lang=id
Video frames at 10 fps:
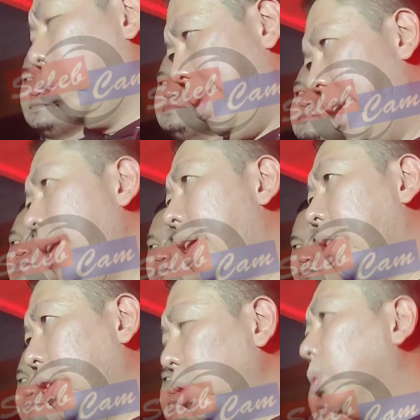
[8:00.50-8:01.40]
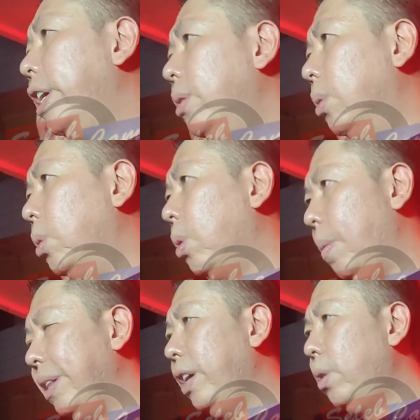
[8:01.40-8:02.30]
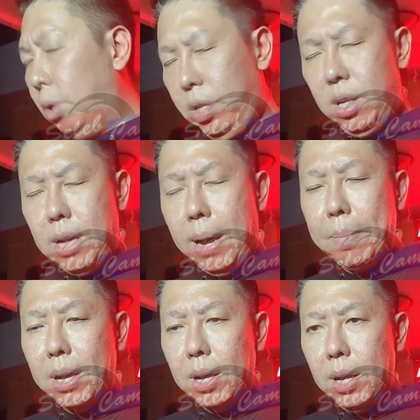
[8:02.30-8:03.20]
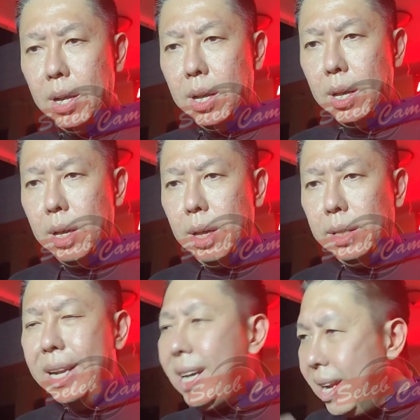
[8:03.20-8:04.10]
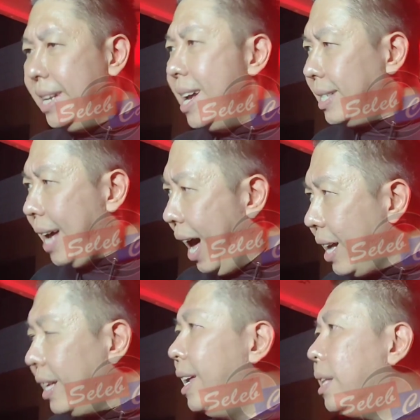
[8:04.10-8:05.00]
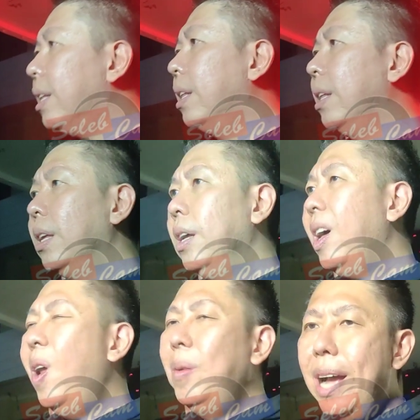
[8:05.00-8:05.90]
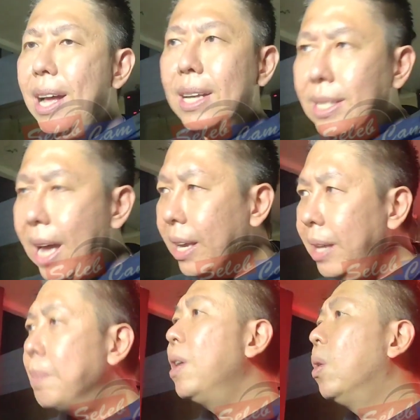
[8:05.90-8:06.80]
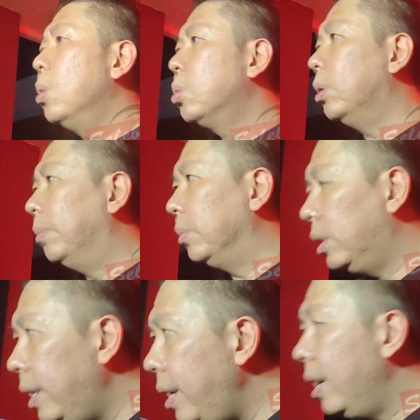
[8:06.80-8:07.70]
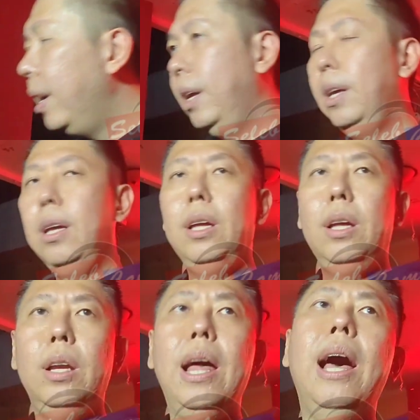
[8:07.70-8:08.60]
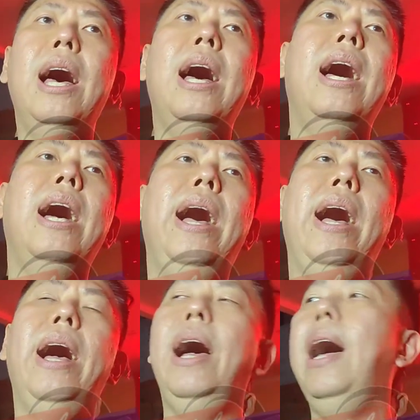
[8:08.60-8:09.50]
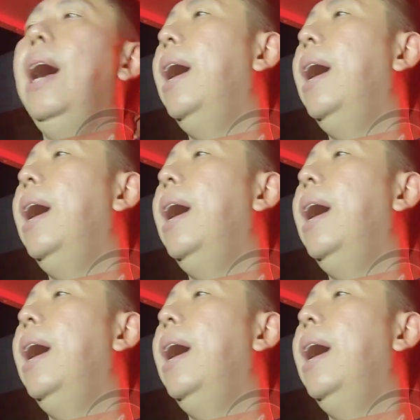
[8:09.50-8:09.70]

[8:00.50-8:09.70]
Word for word: untuk penenang itu untuk tidur obat tidur fungsinya sama jadi karena dia sakit kalau dia nggak sakit mengkonsumsi nah